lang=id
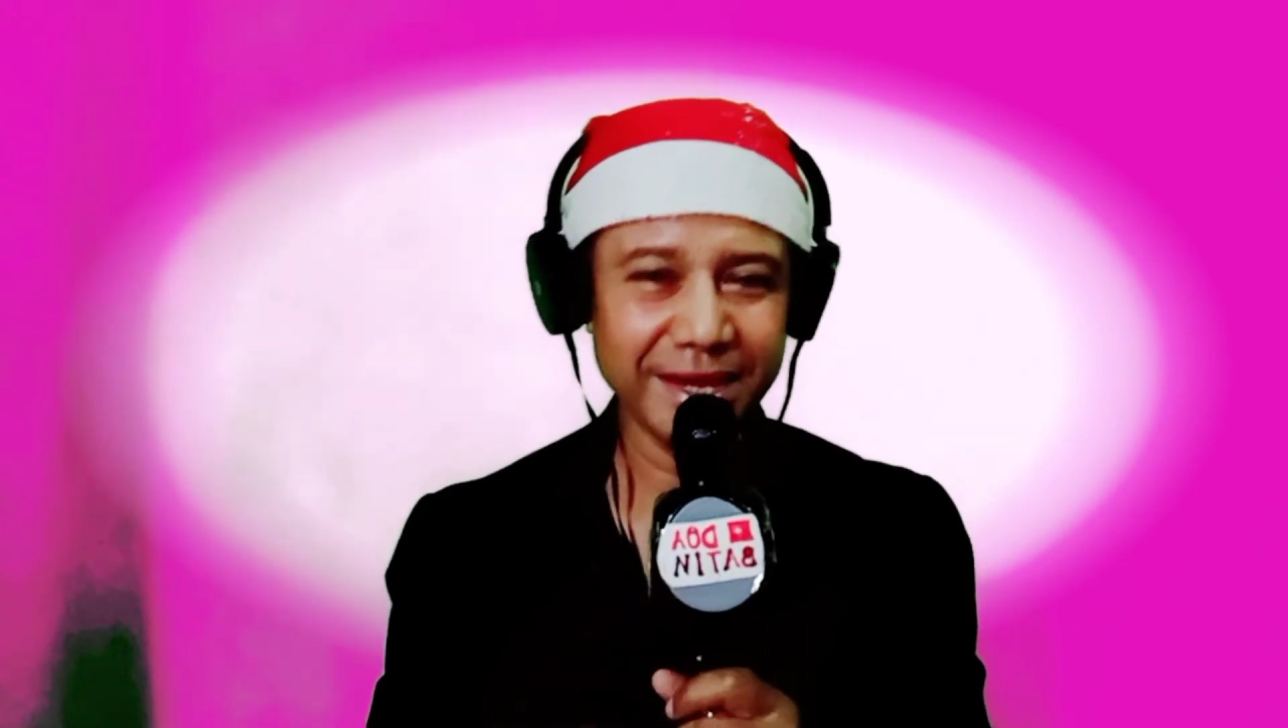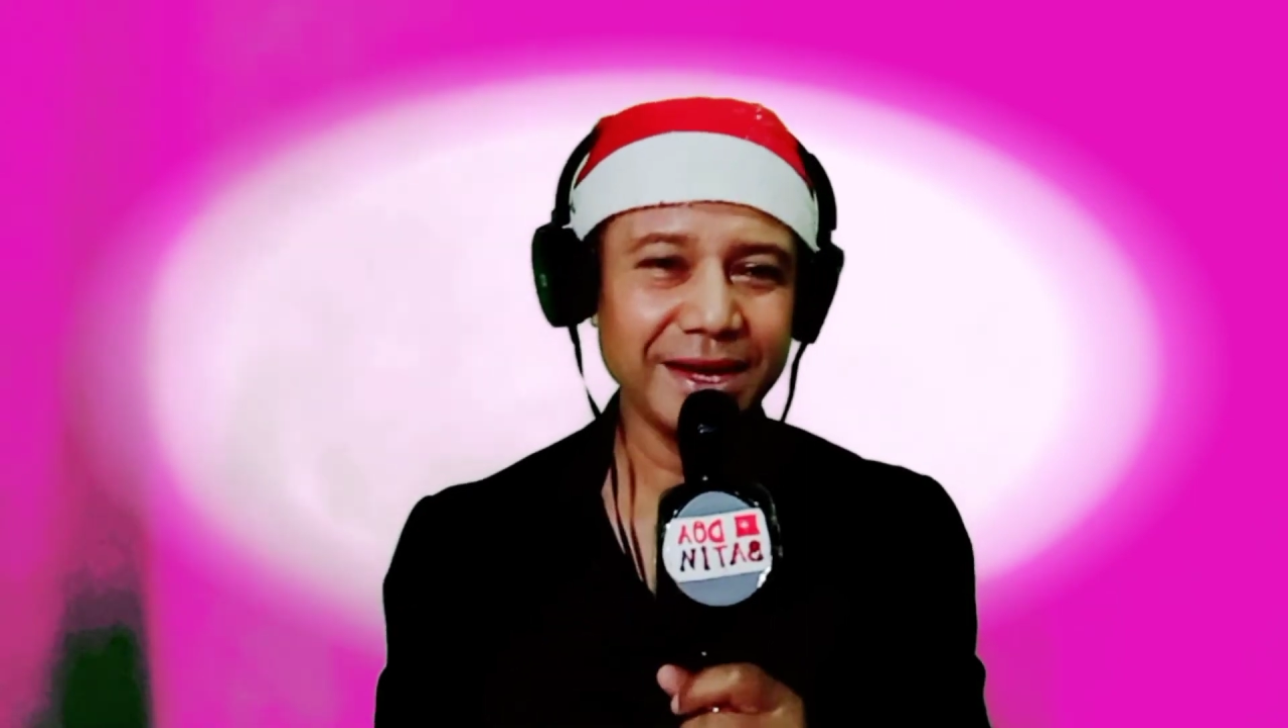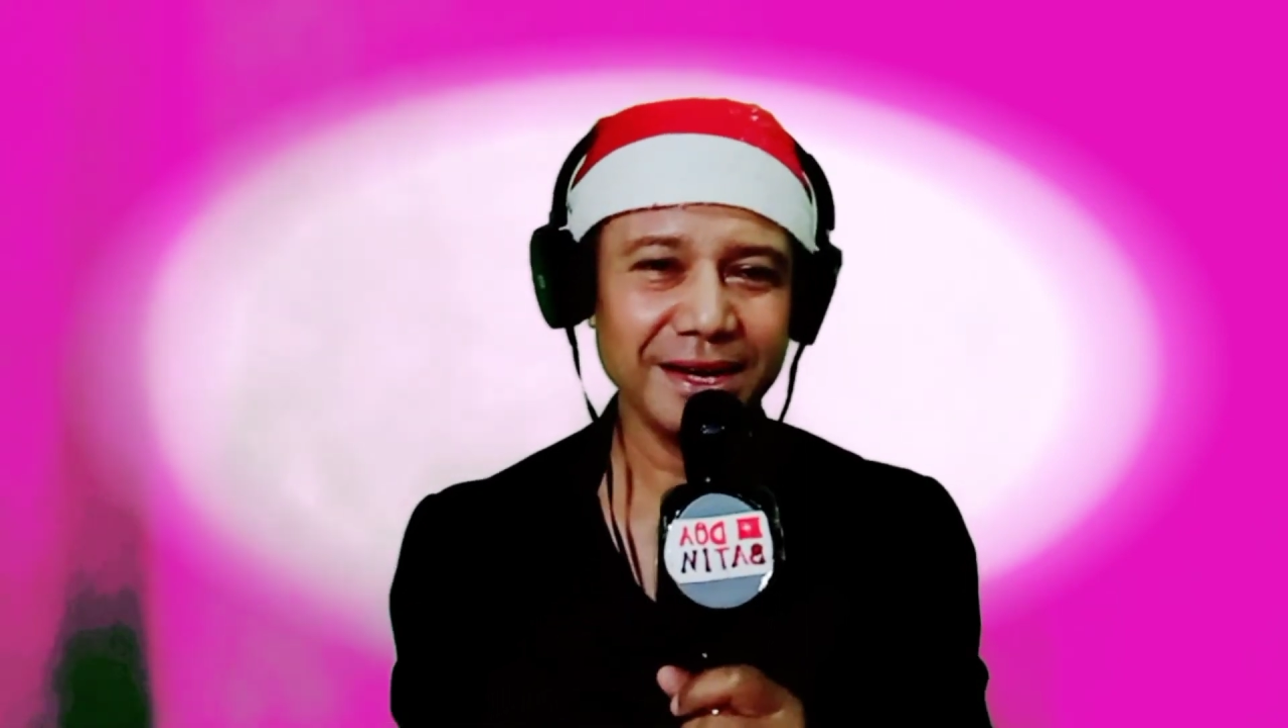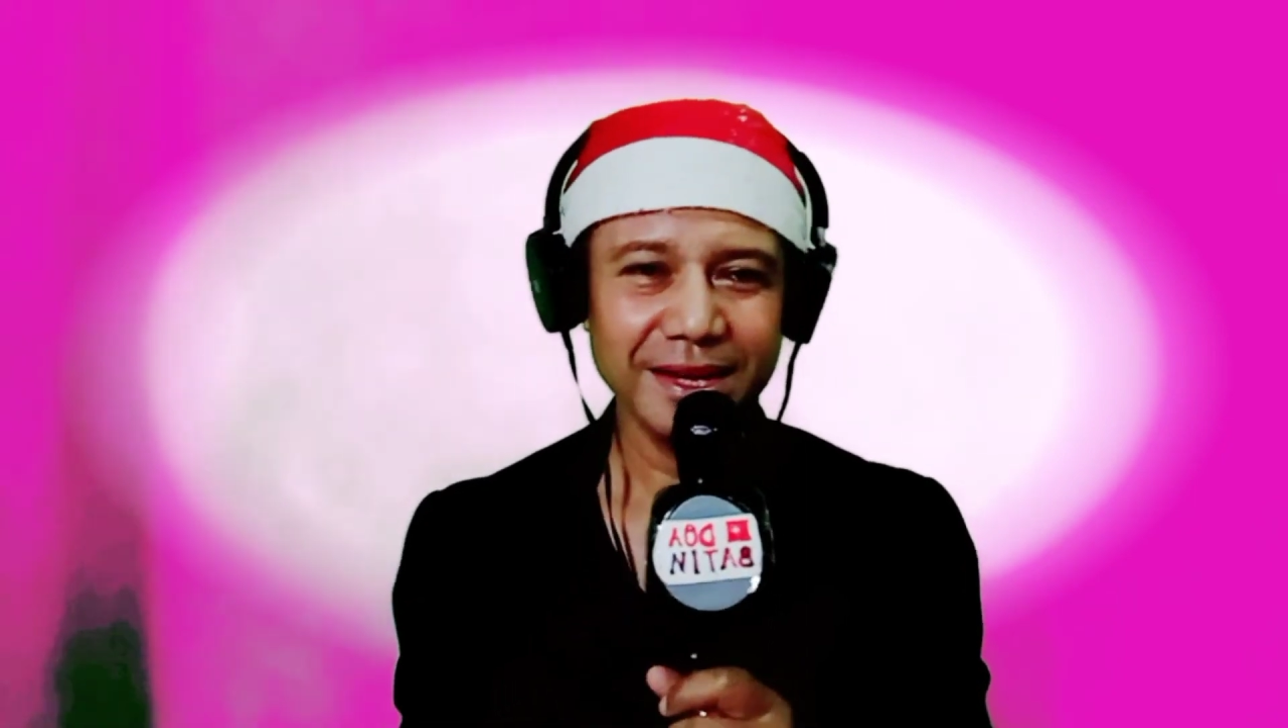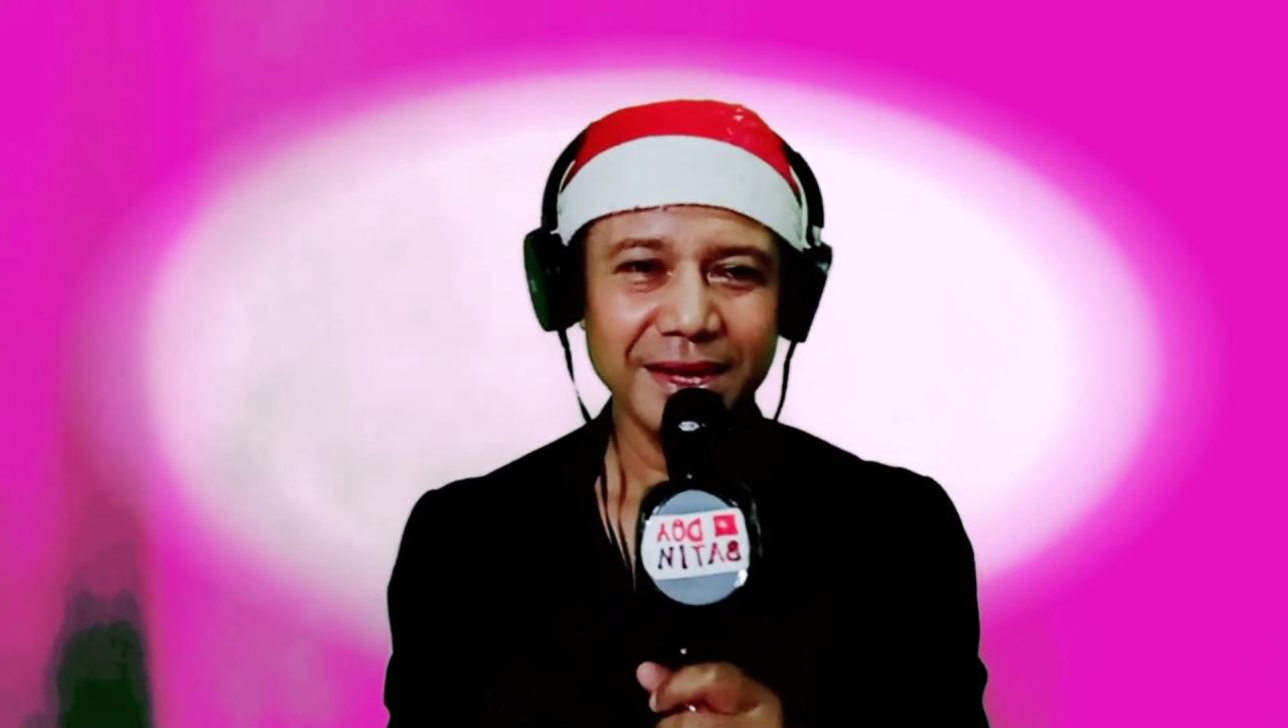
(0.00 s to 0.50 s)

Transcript: ya,